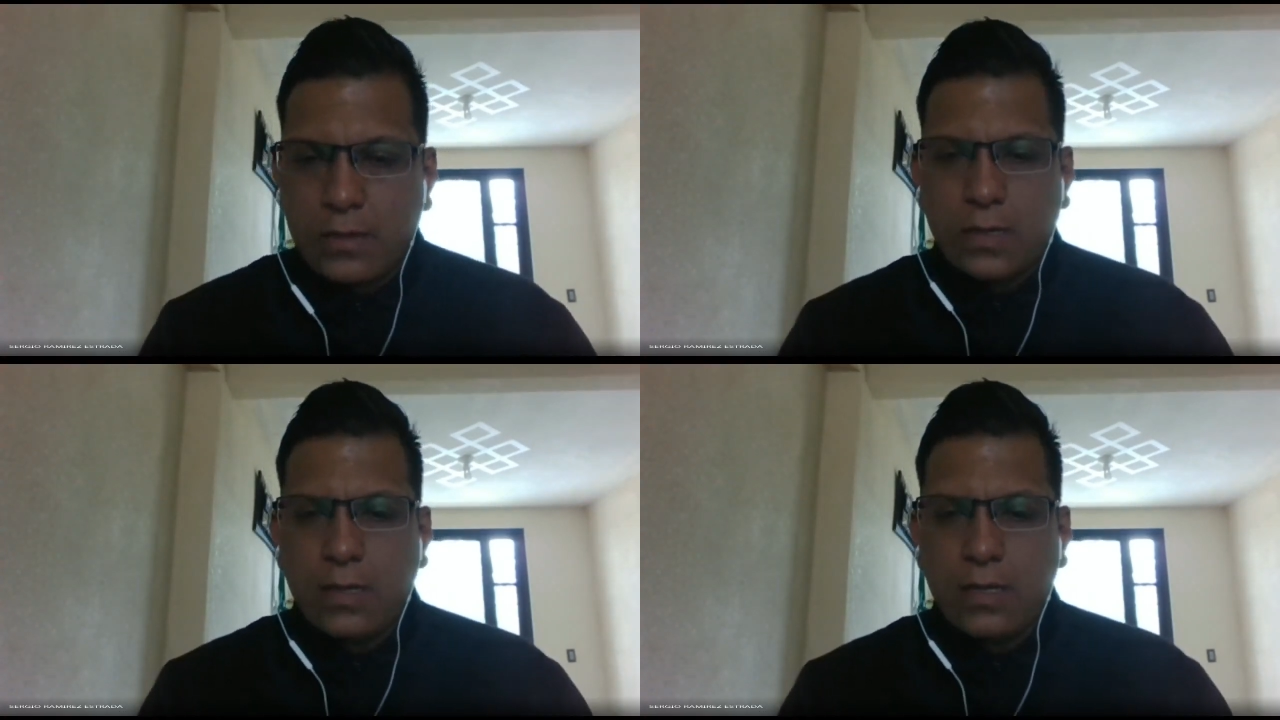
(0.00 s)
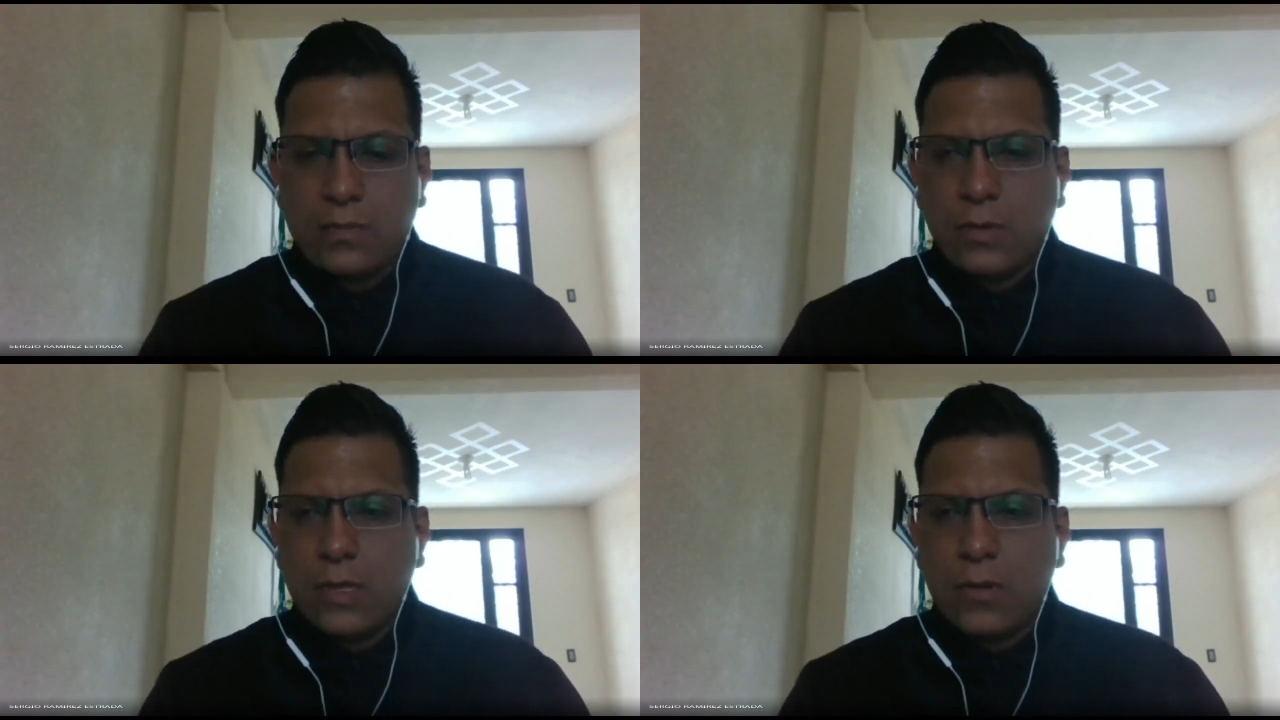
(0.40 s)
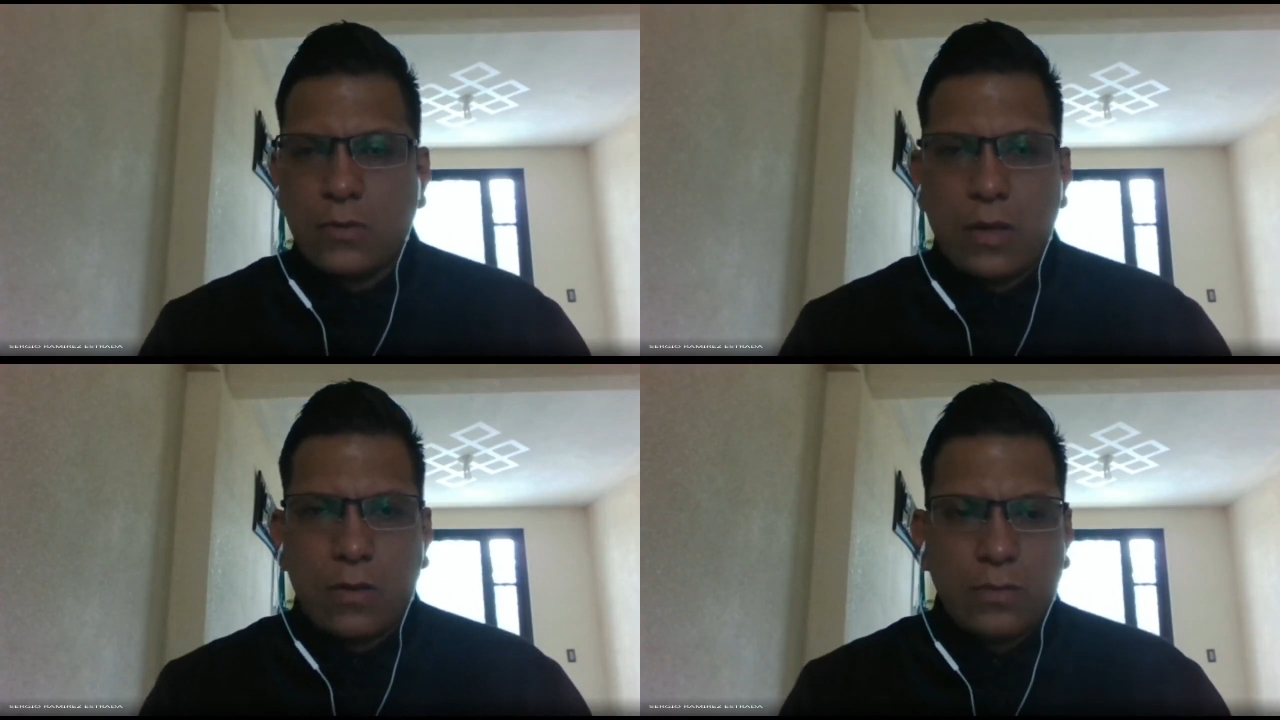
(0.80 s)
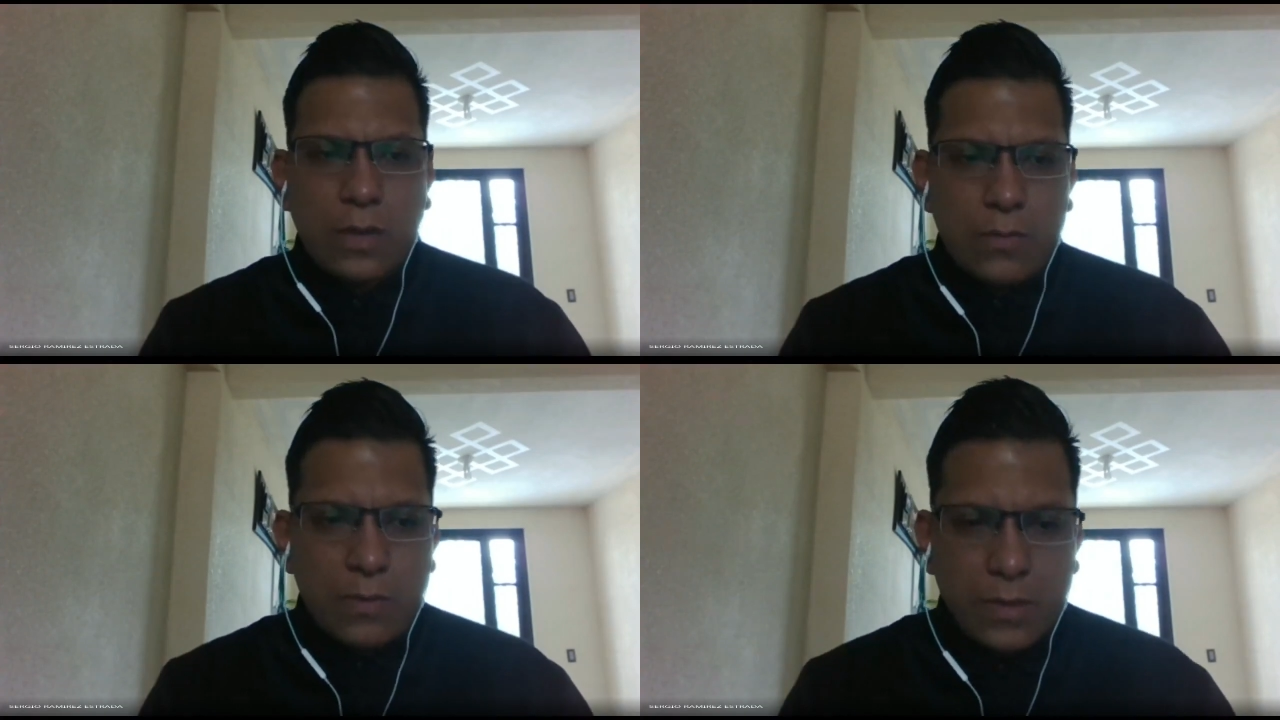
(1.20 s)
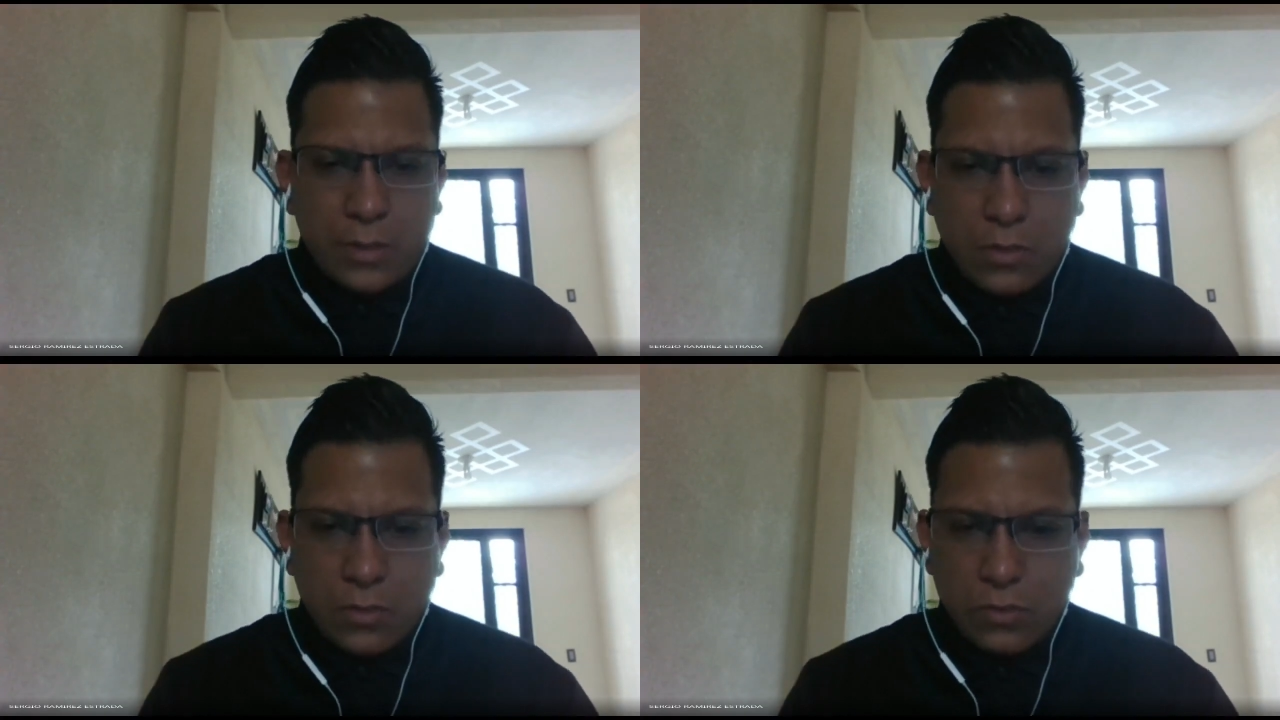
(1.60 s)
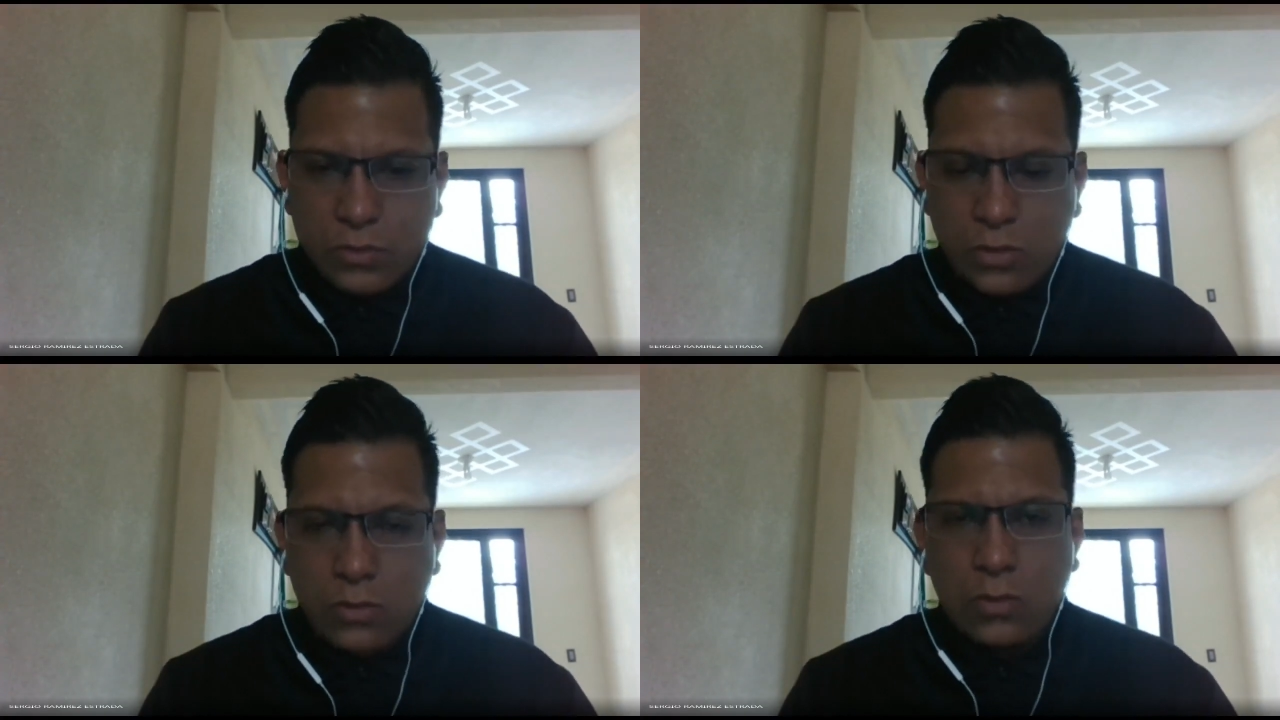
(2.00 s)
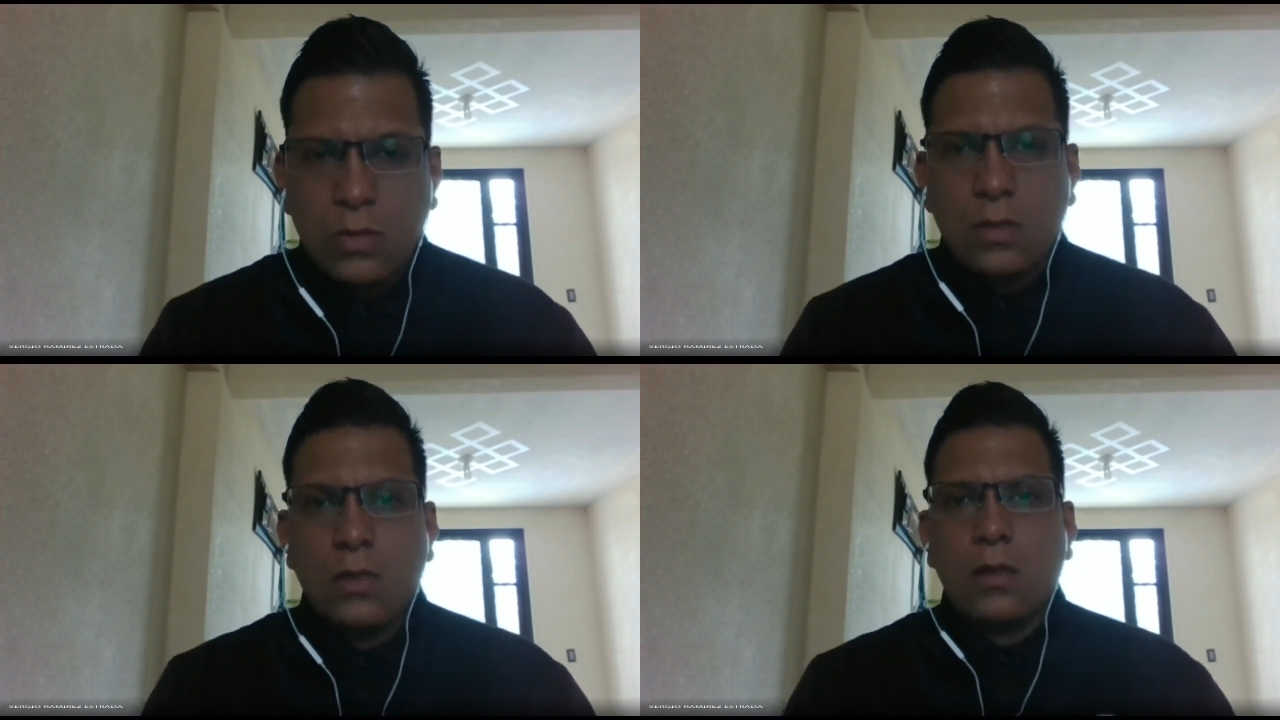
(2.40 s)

eh, les voy a dar una, una, breve introducción.